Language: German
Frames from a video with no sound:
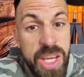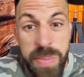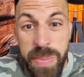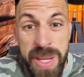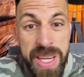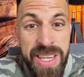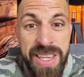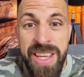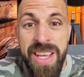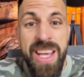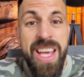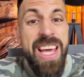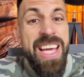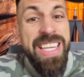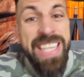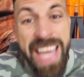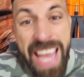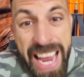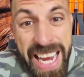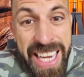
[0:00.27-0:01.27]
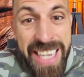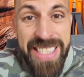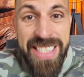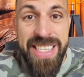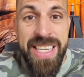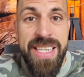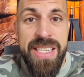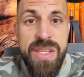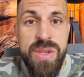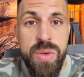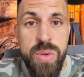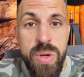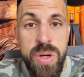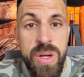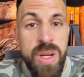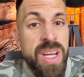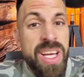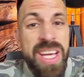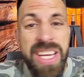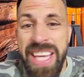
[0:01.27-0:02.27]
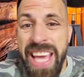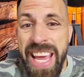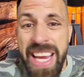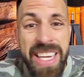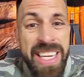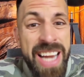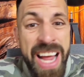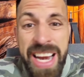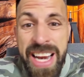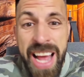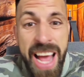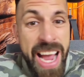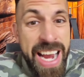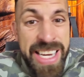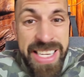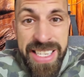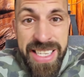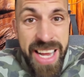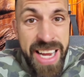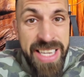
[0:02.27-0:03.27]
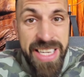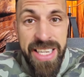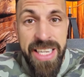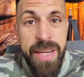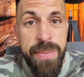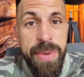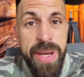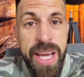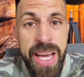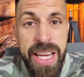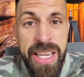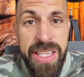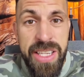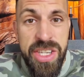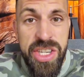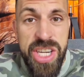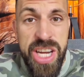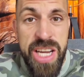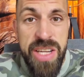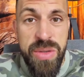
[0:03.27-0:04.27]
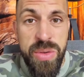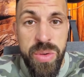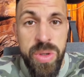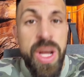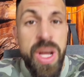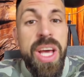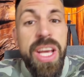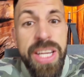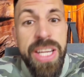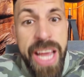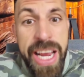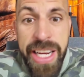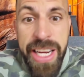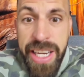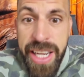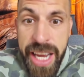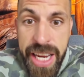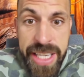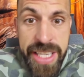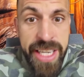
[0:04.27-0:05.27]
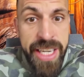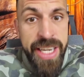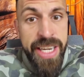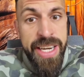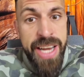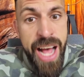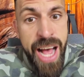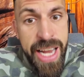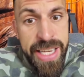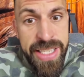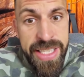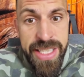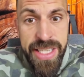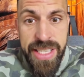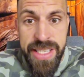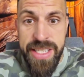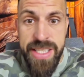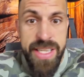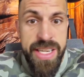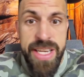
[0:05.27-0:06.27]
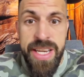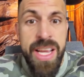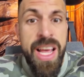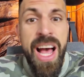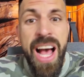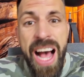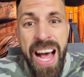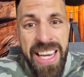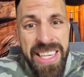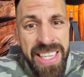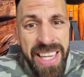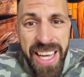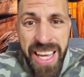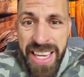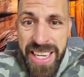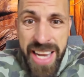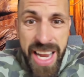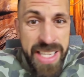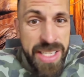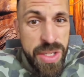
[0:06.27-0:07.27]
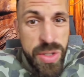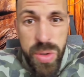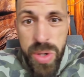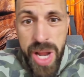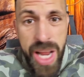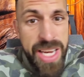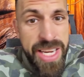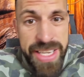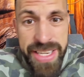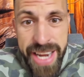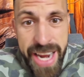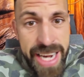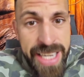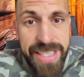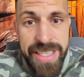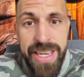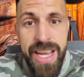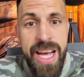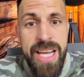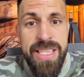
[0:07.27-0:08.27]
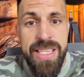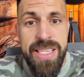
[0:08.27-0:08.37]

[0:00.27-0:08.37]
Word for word: Ich bin gegen Zensur, gegen eine einseitige Berichterstattung, gegen richtige Nazis, die andere Nationalitäten